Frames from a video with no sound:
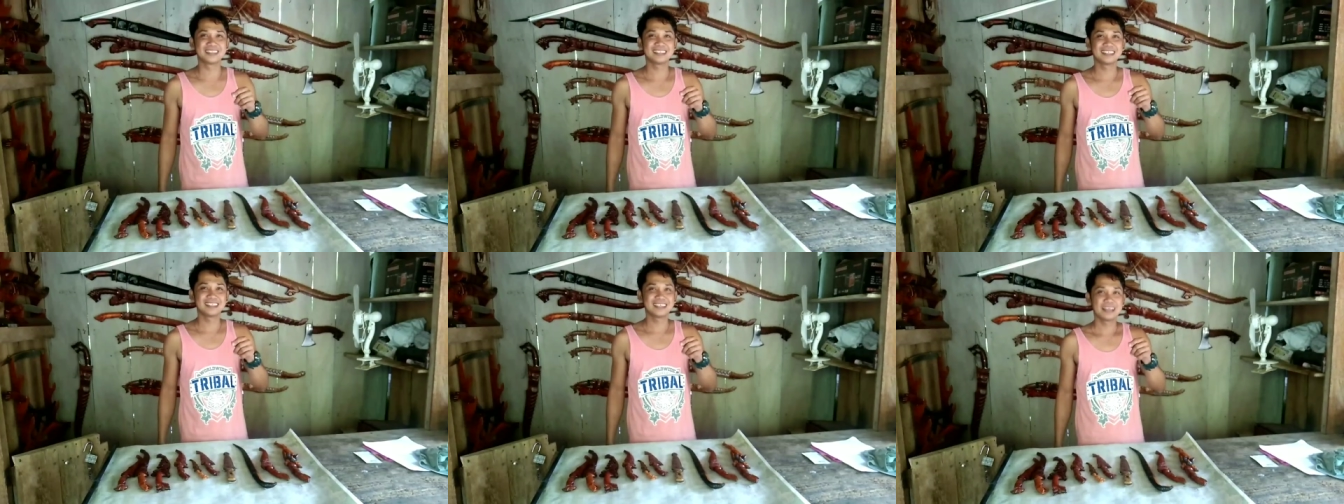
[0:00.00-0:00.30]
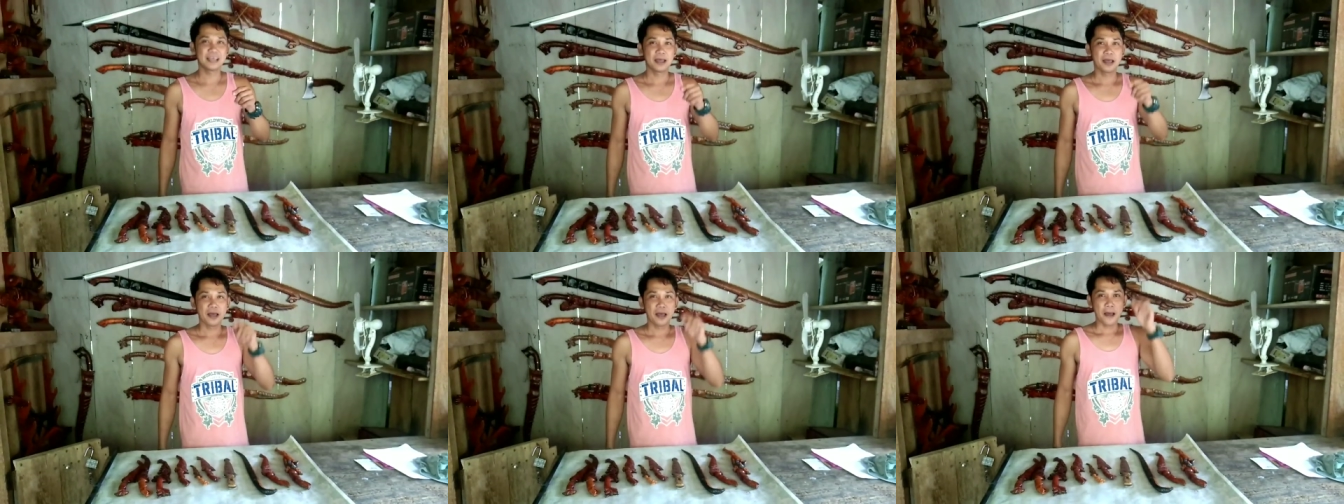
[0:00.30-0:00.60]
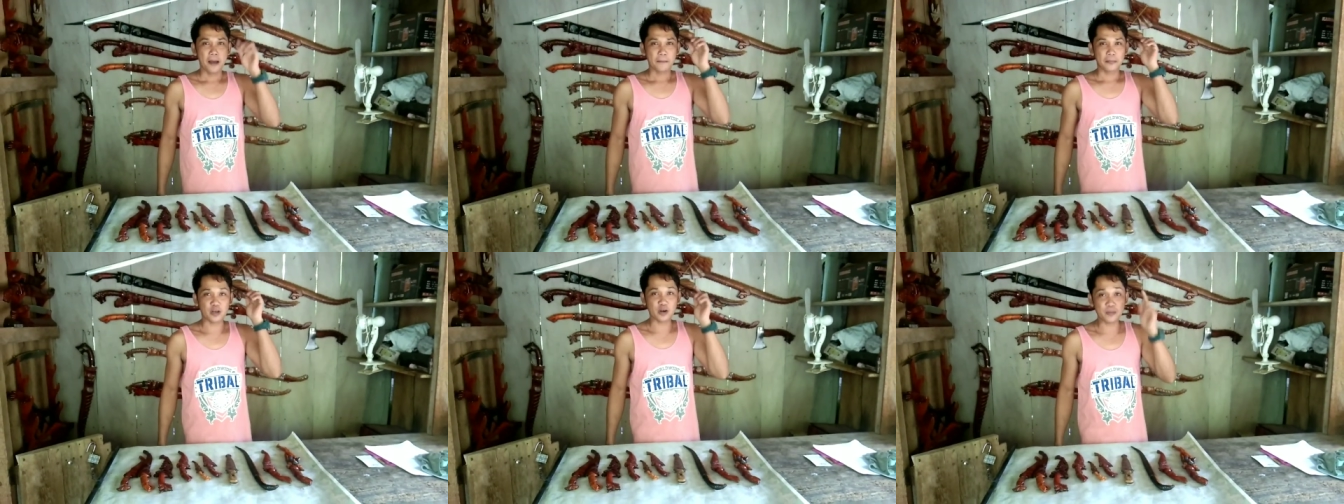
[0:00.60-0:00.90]
Ayan.
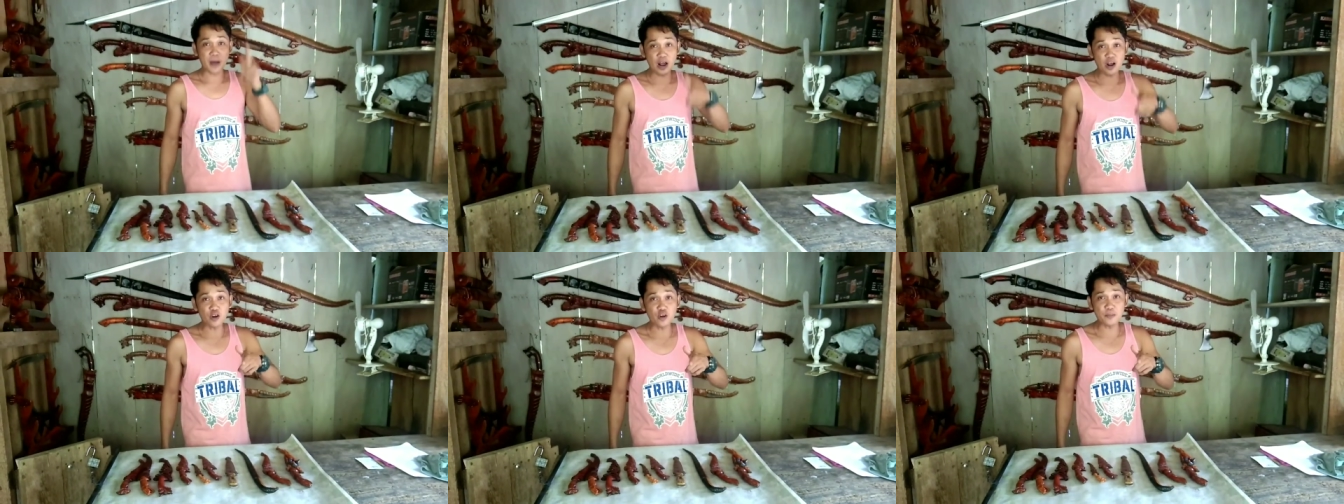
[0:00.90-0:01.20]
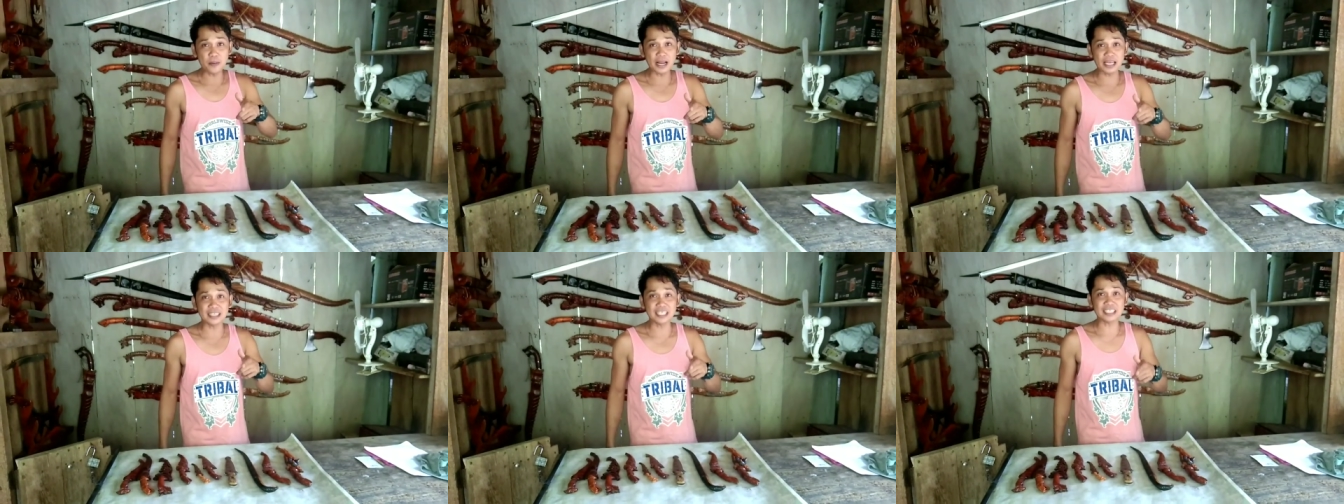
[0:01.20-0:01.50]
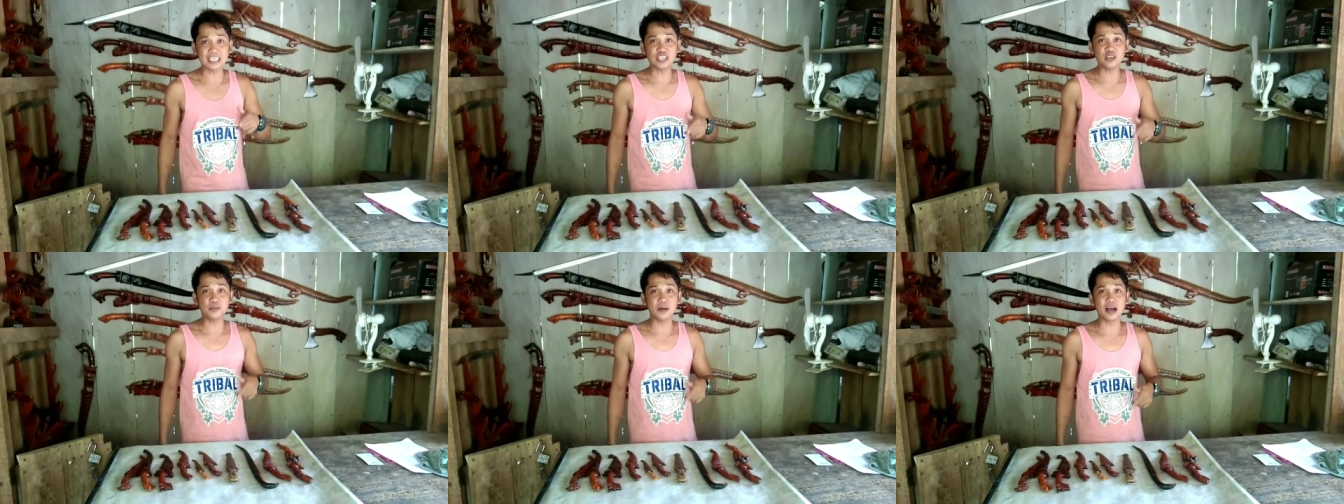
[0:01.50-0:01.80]
Pero bago ko pakita
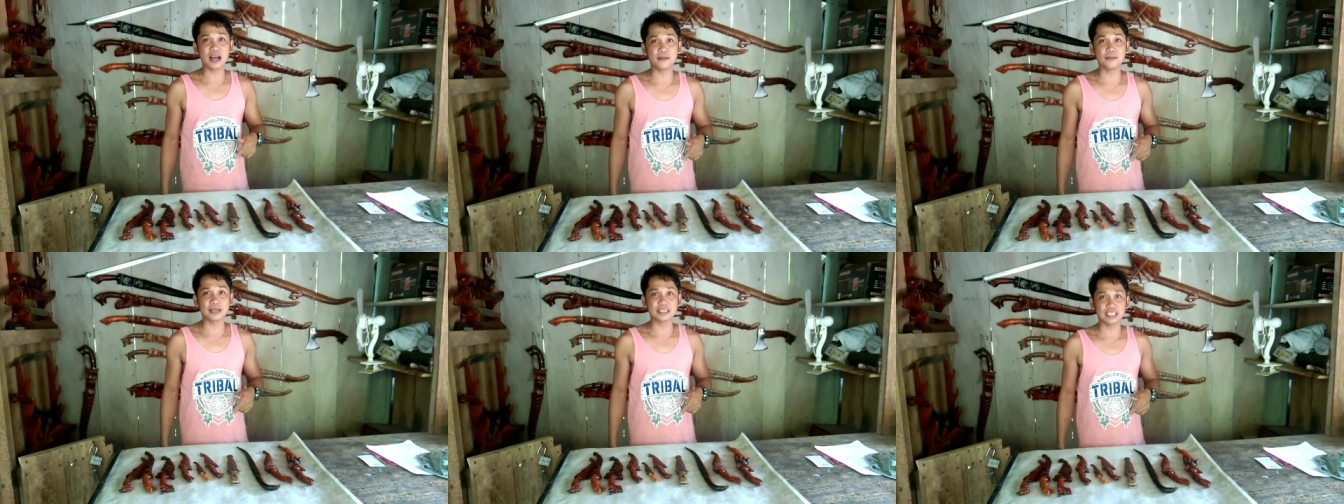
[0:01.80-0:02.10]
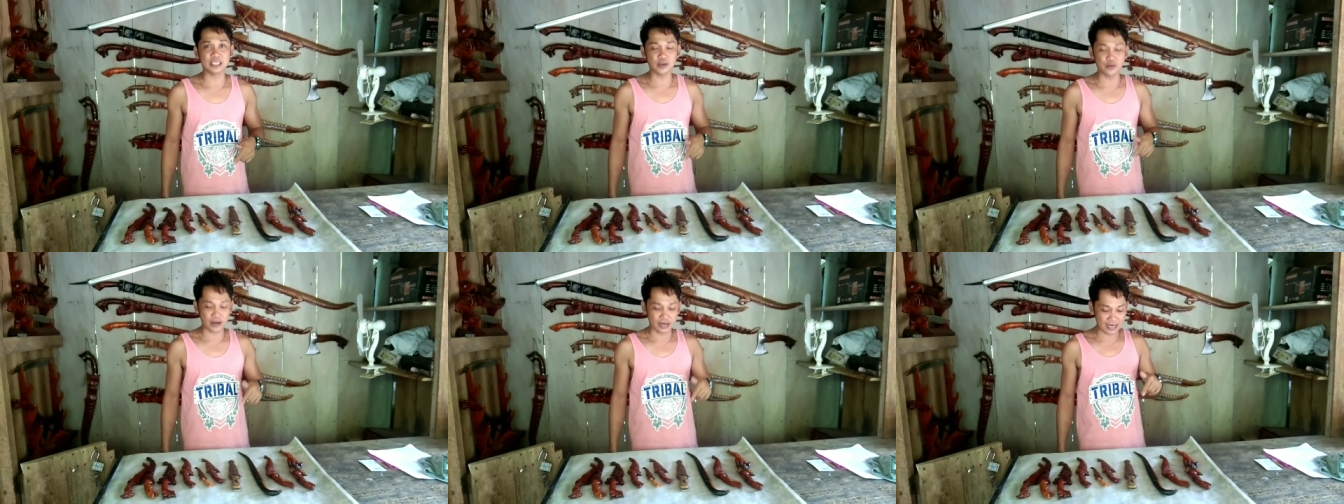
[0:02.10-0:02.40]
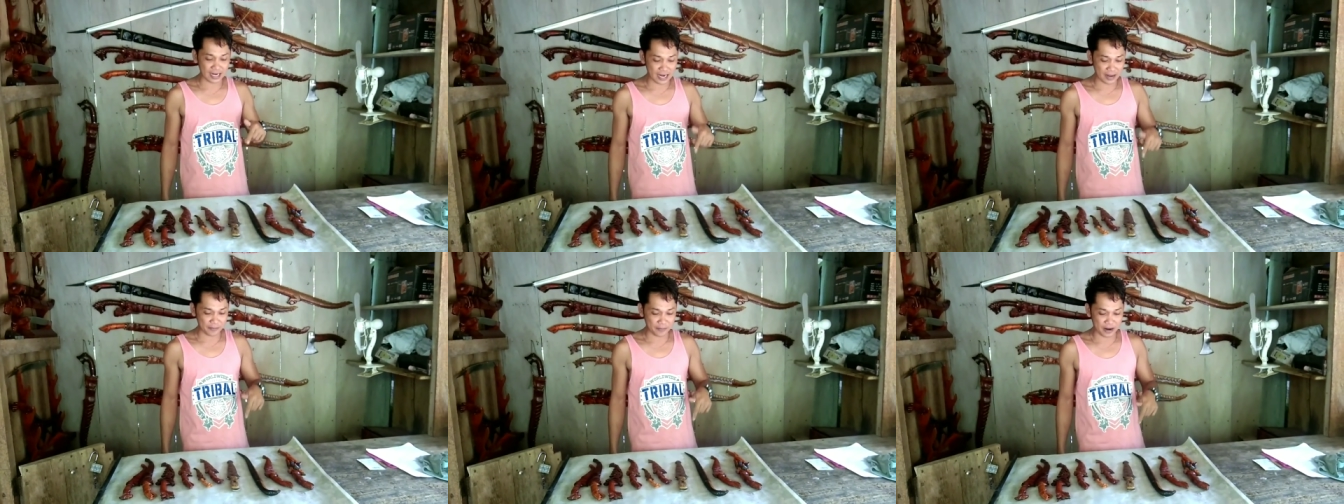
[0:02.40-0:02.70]
sa inyo mga kamaster yung
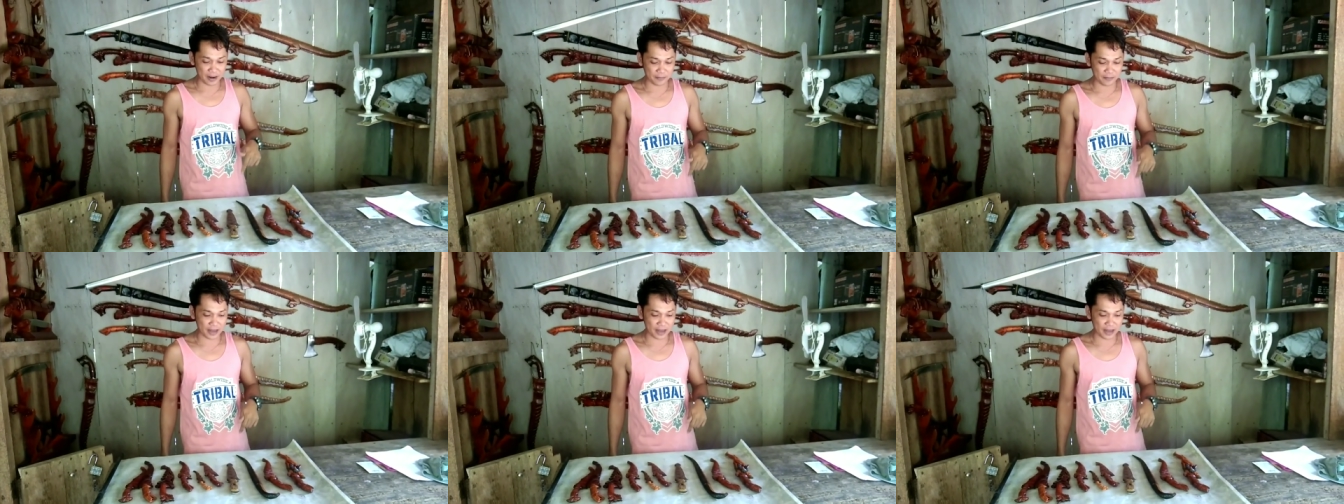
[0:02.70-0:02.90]
kanilang mga